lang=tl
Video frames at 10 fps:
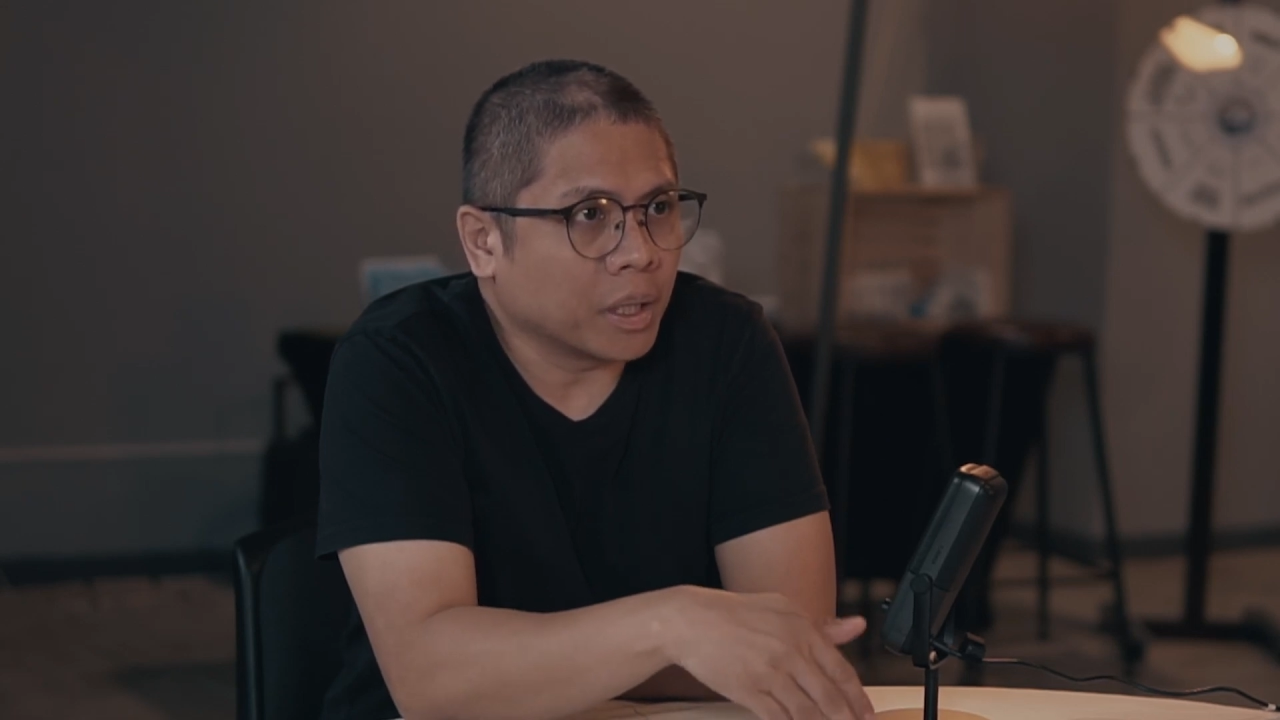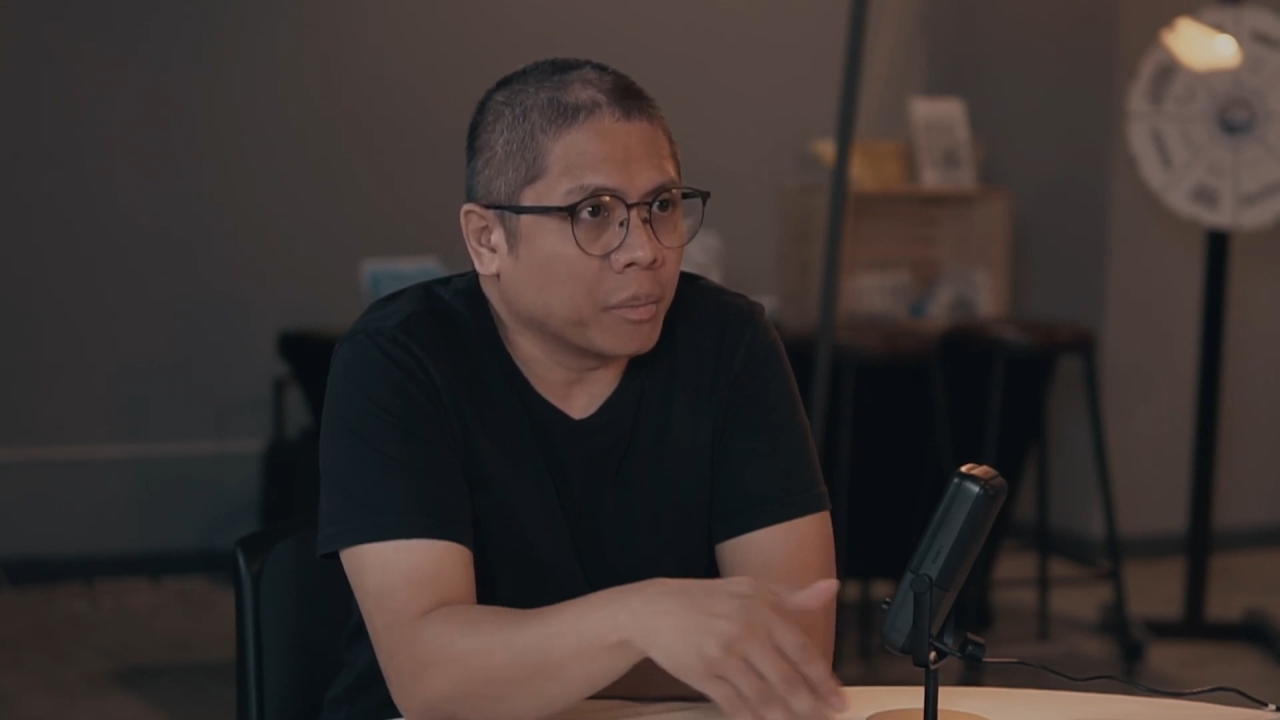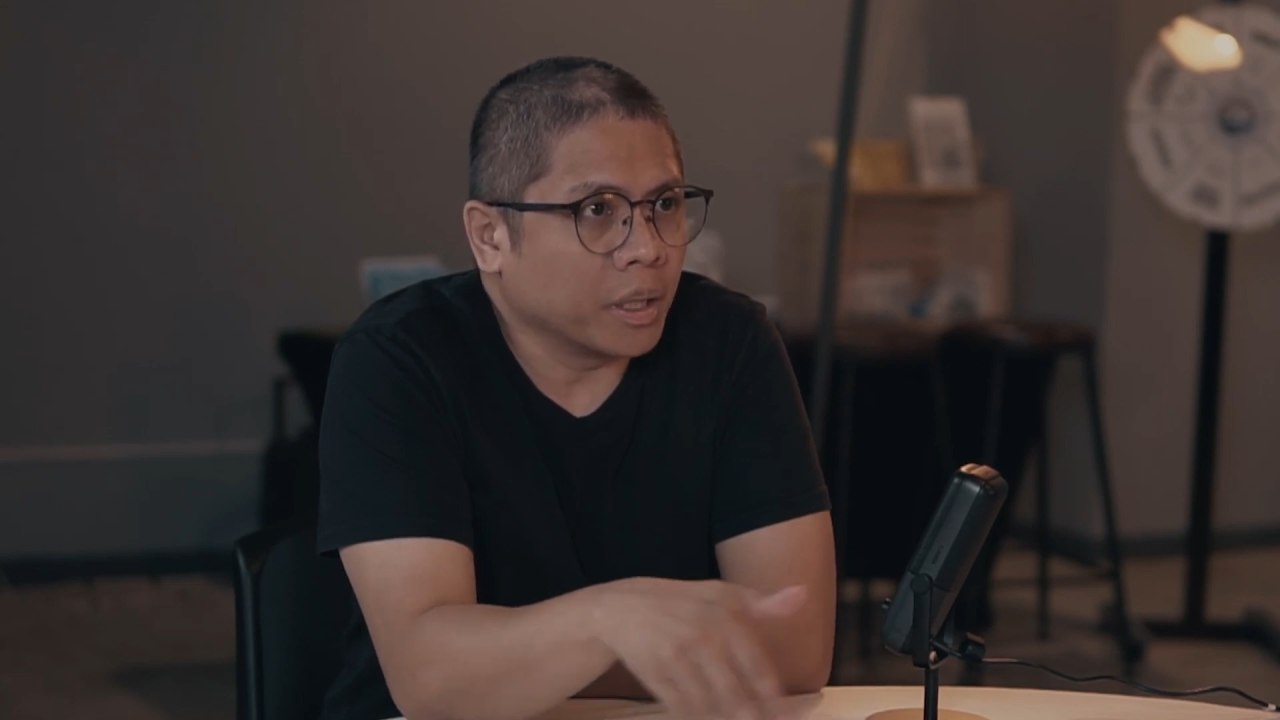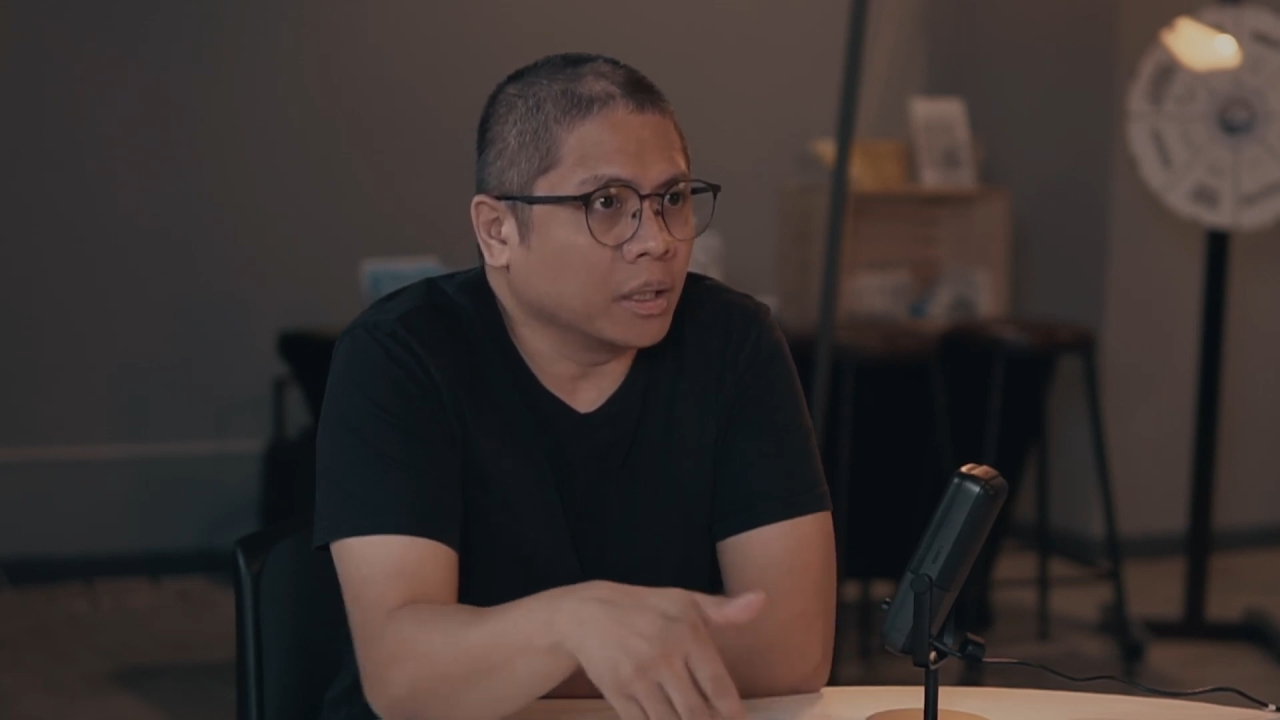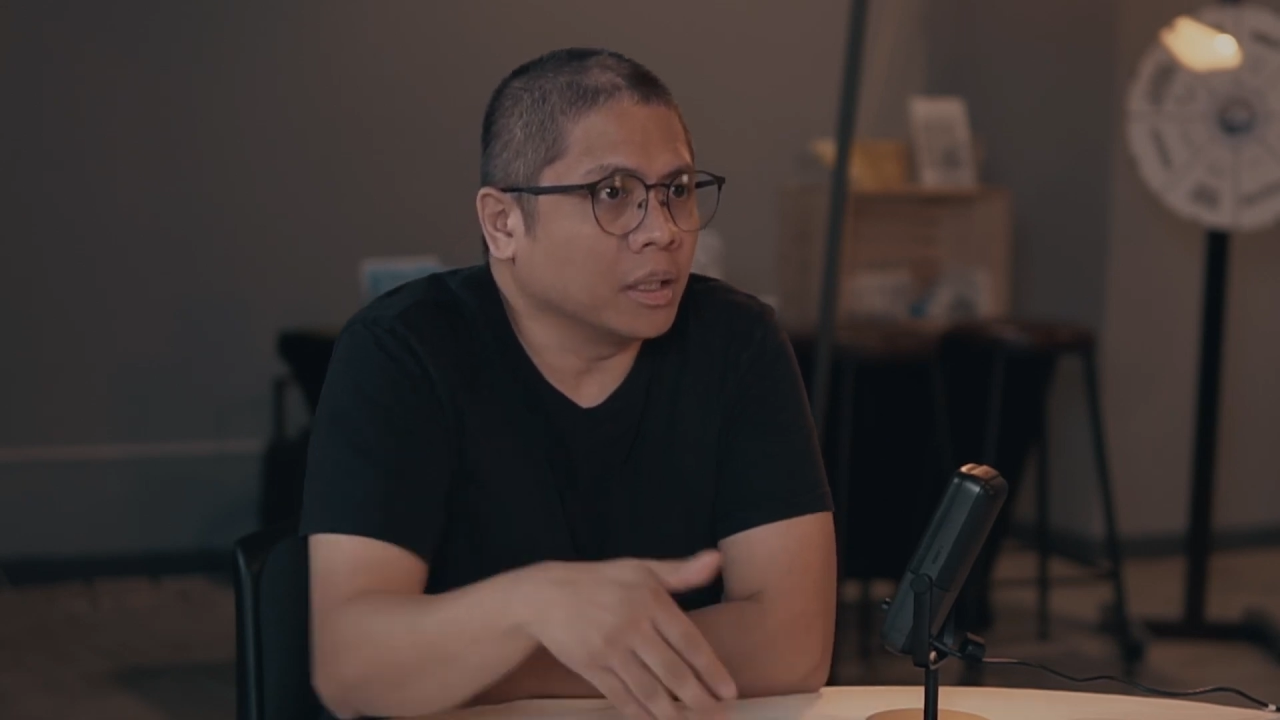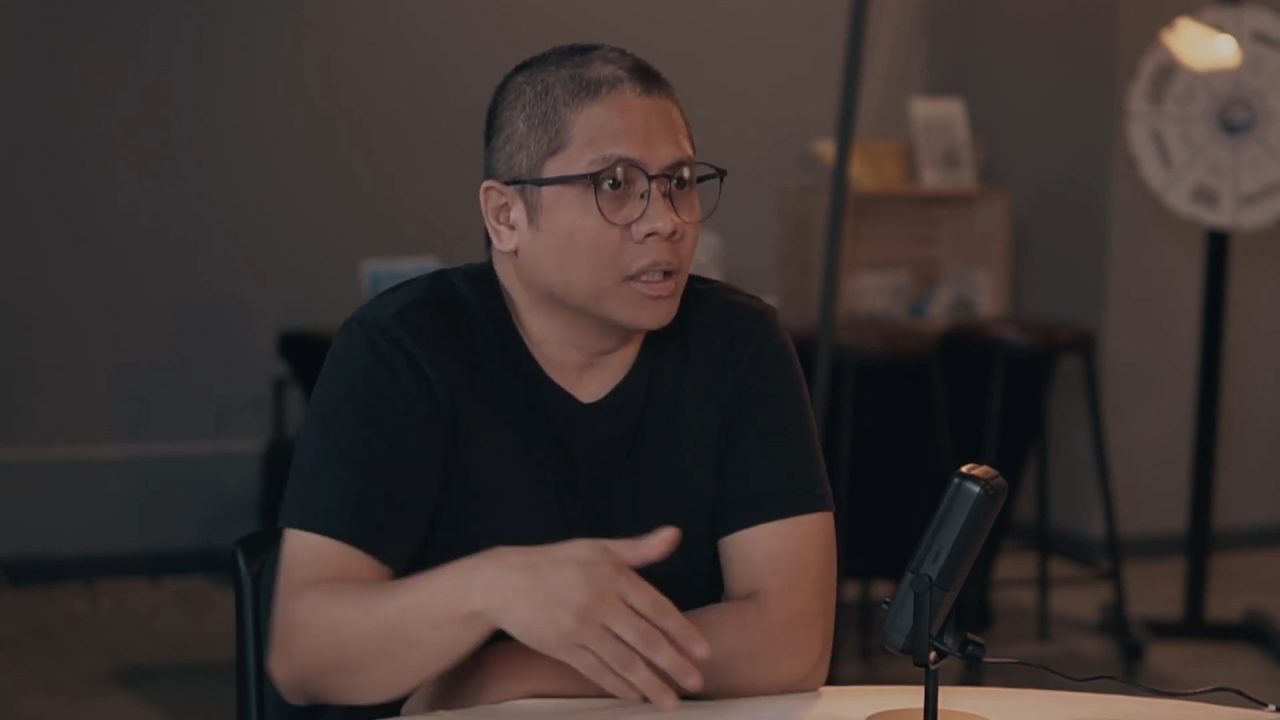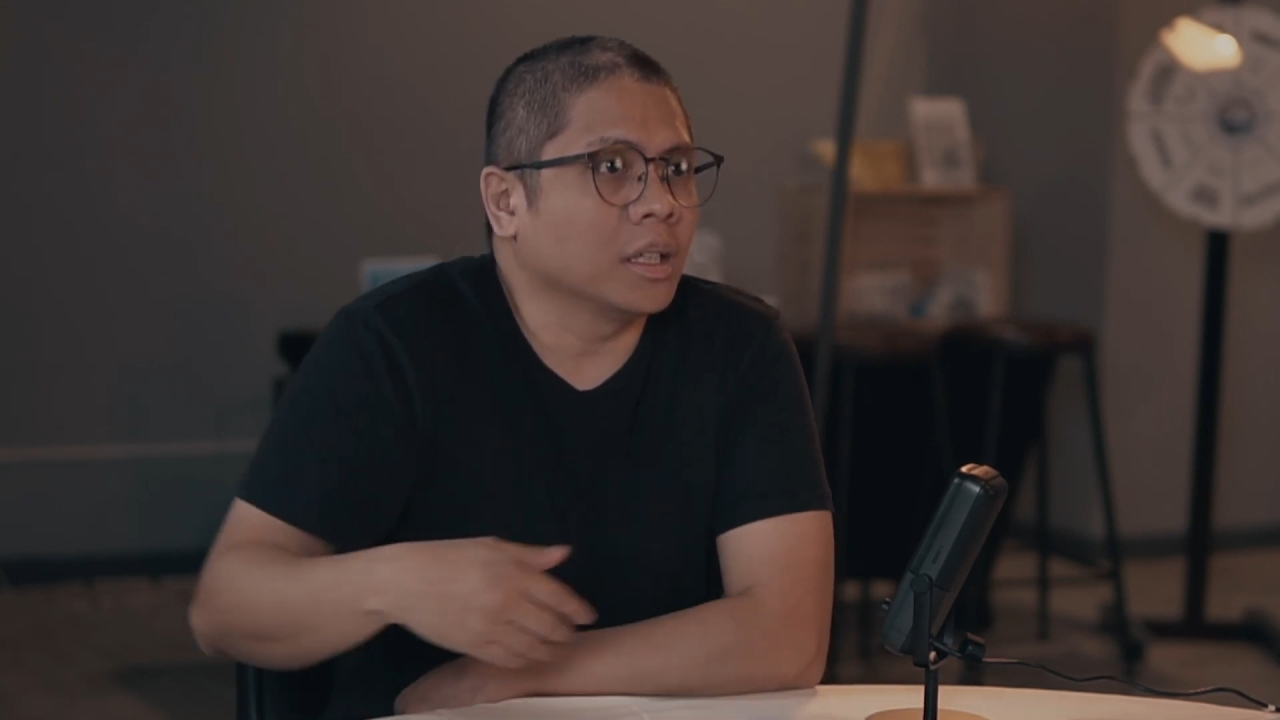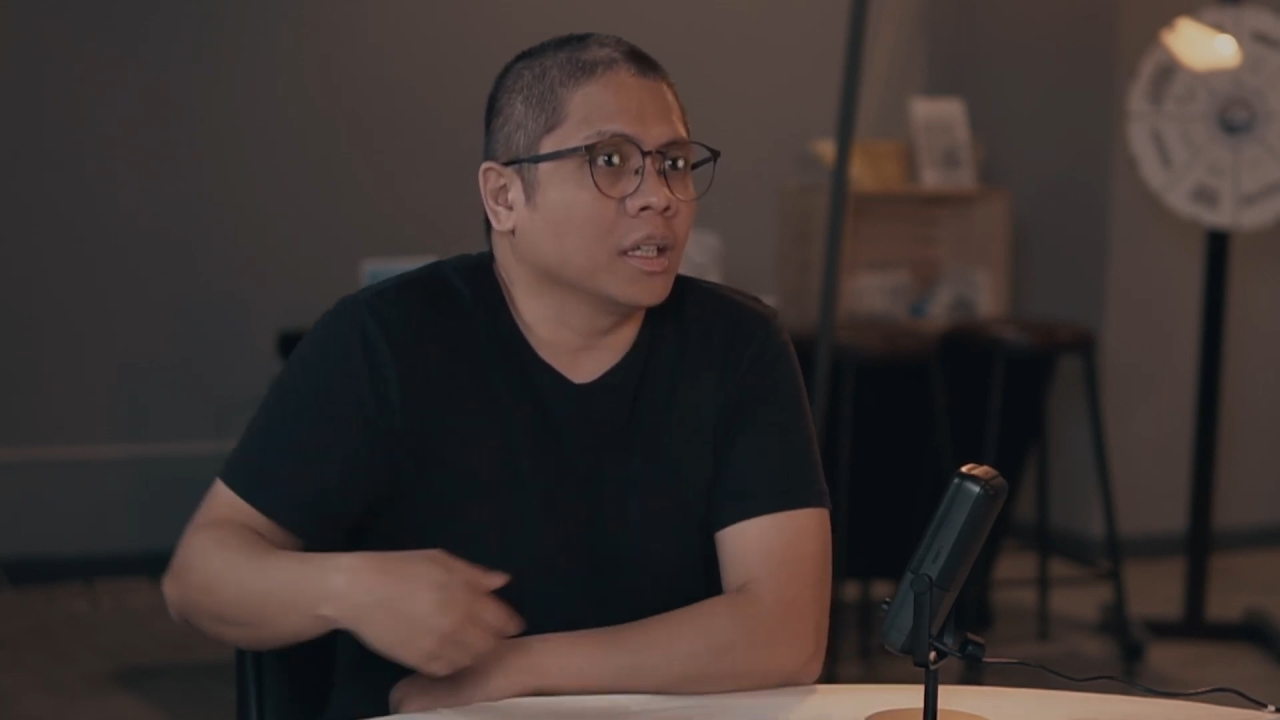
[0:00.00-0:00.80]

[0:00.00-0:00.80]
may,